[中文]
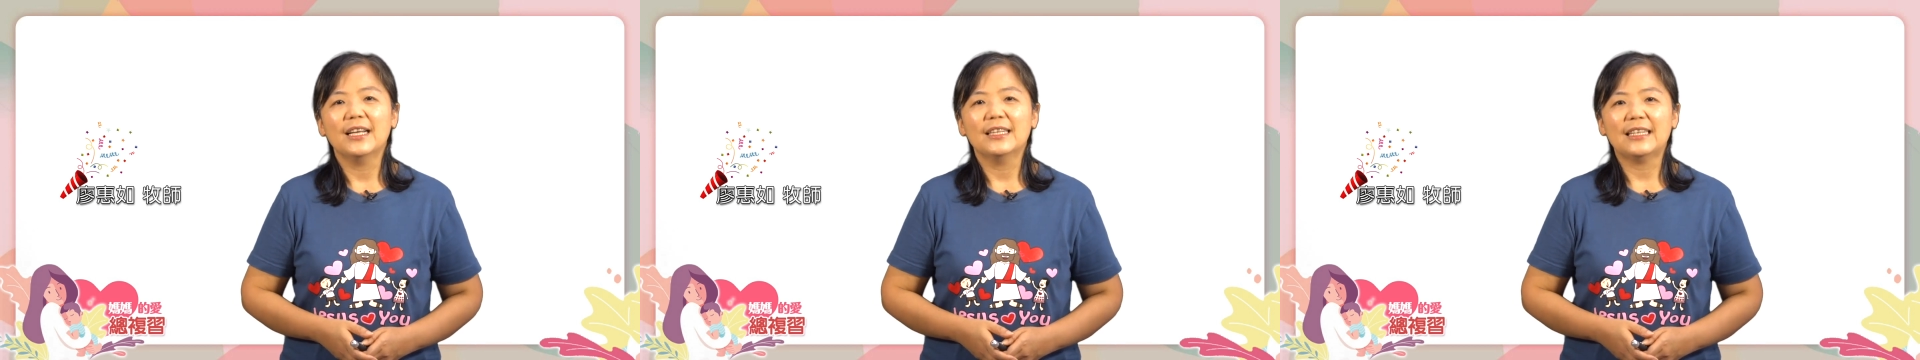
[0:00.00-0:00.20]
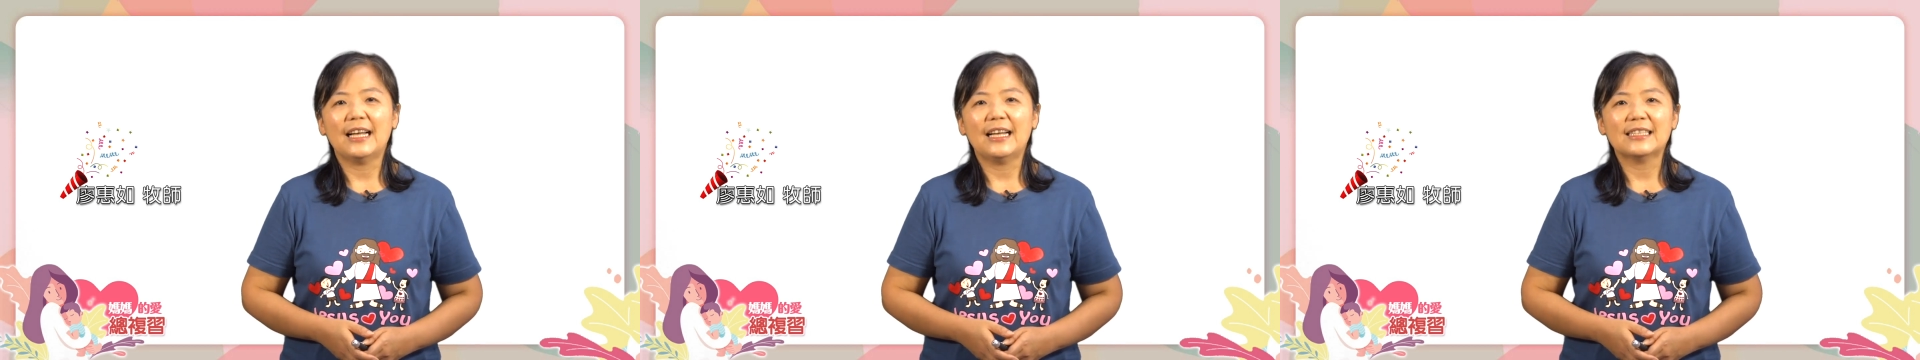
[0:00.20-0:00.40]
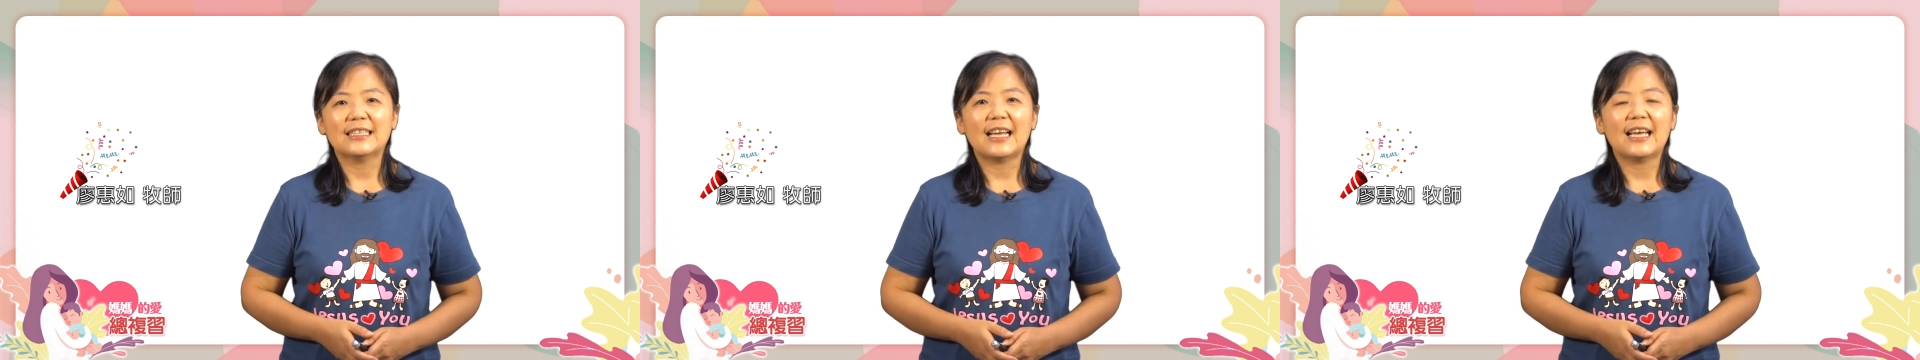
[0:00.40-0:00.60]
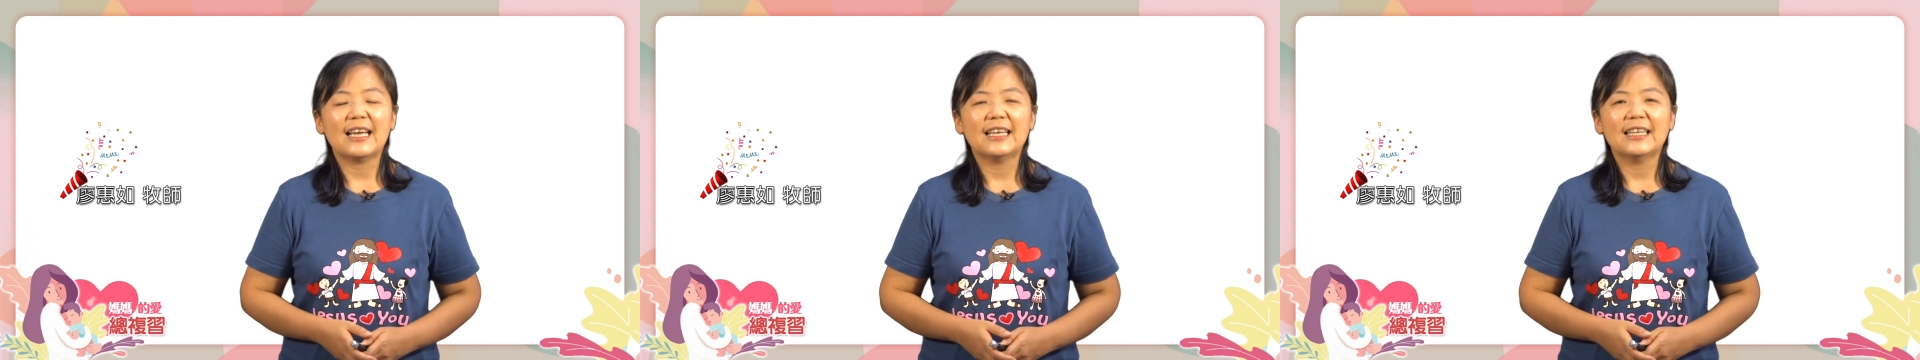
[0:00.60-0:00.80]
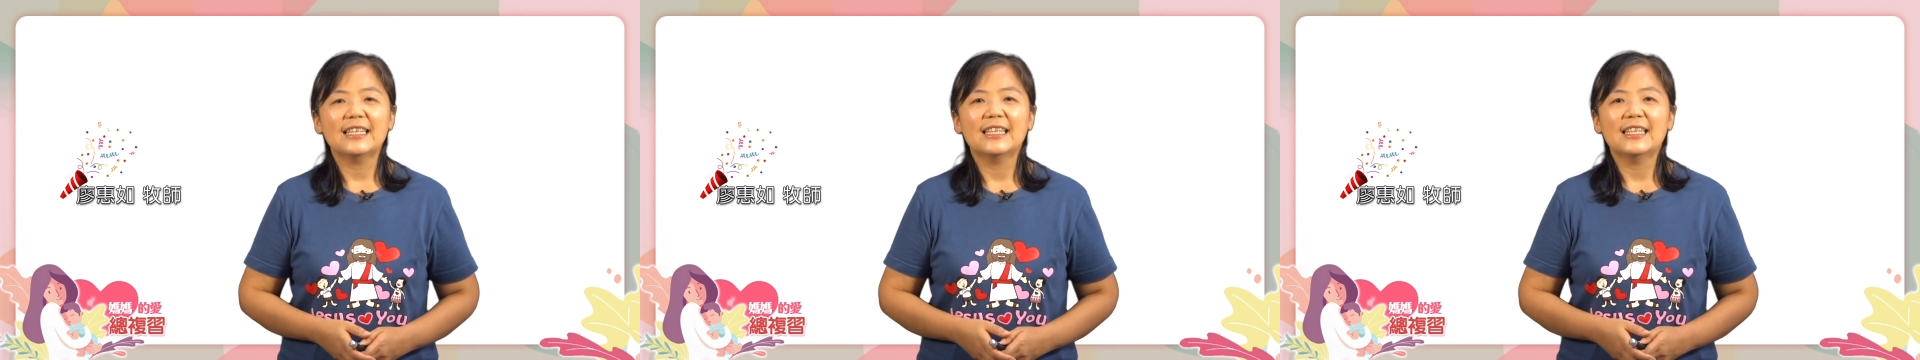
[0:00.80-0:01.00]
那
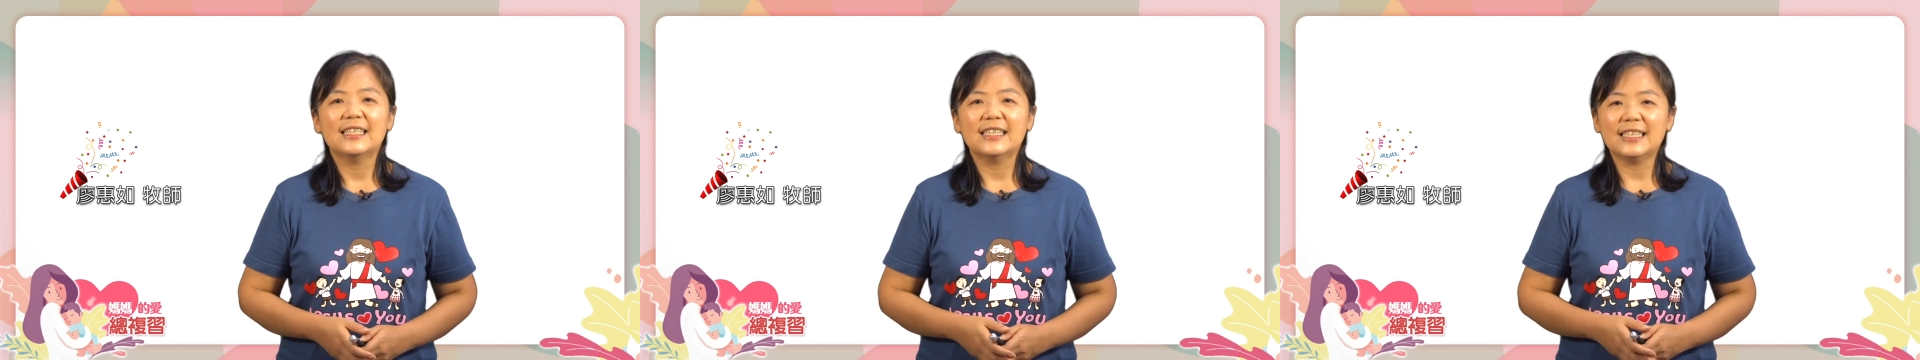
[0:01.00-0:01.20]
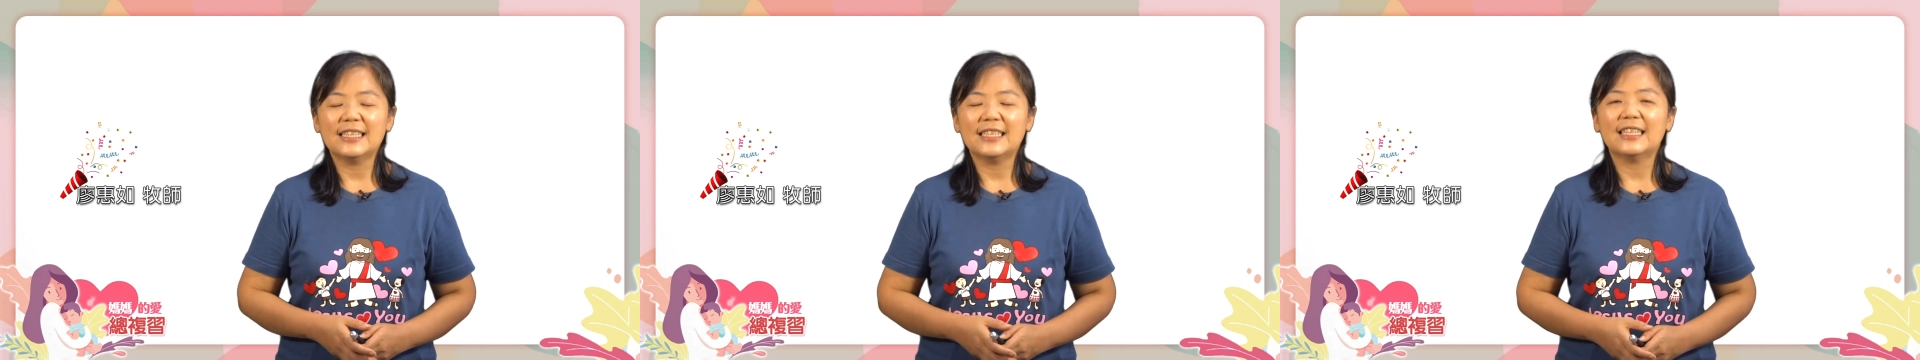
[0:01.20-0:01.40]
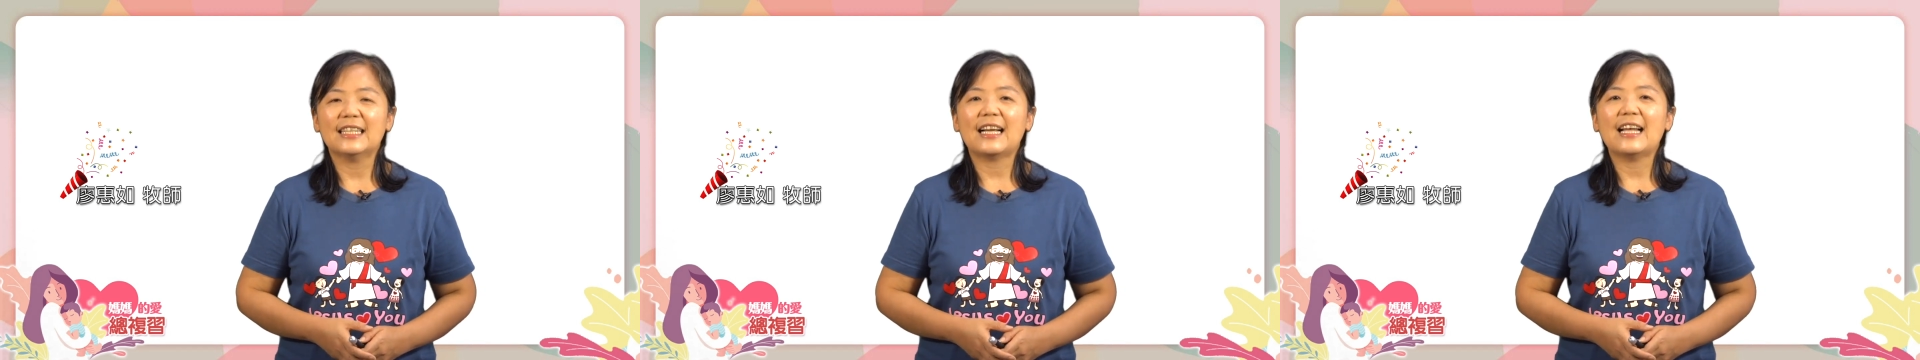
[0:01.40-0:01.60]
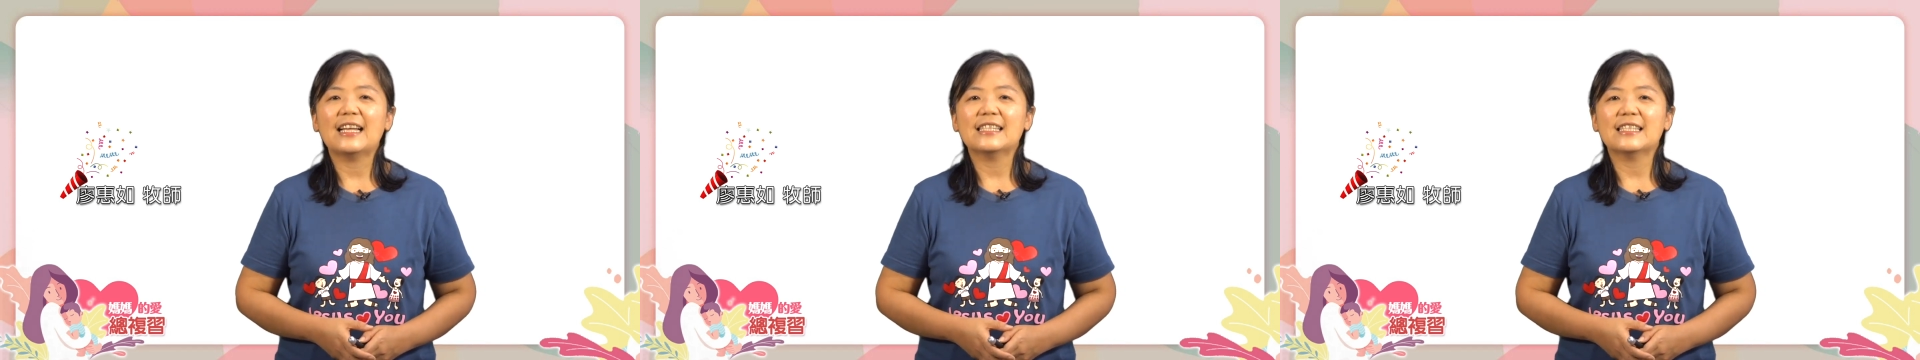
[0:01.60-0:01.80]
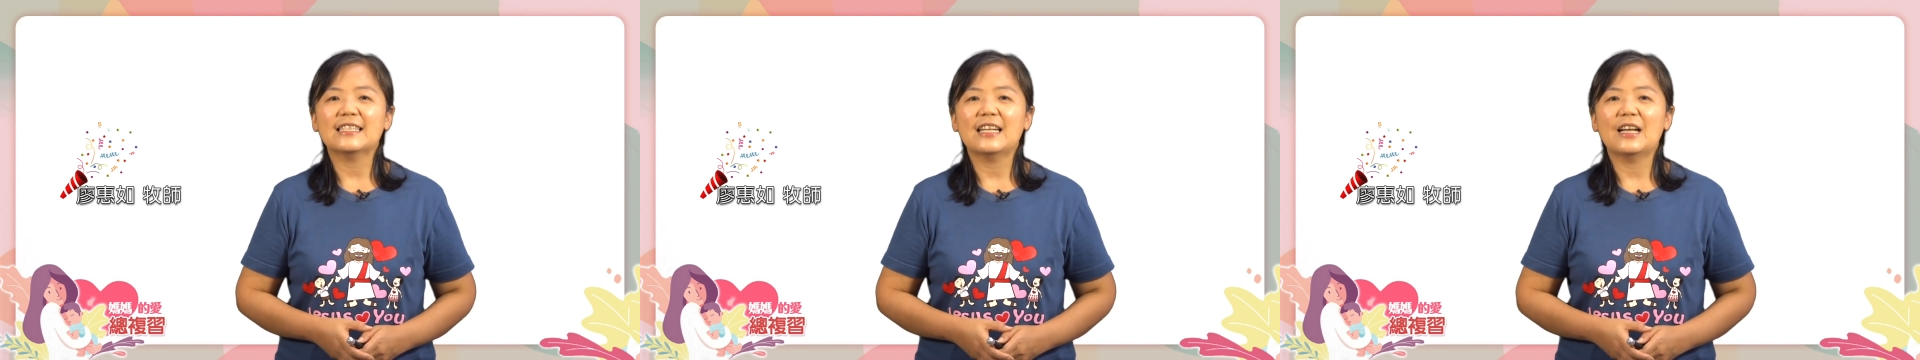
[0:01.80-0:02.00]
在信息的开
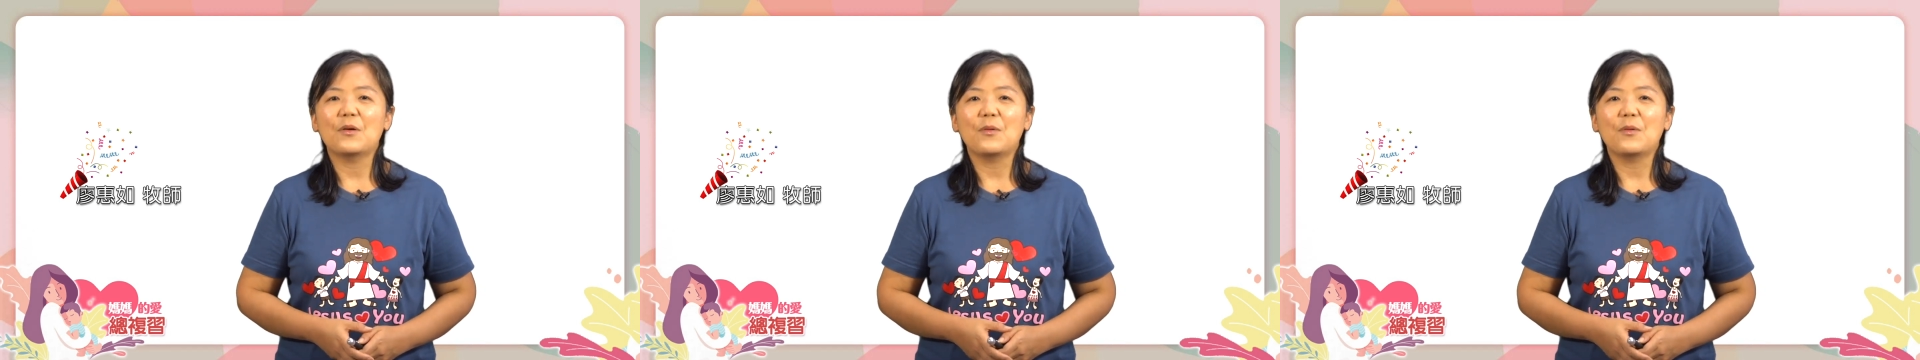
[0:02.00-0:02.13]
始呢，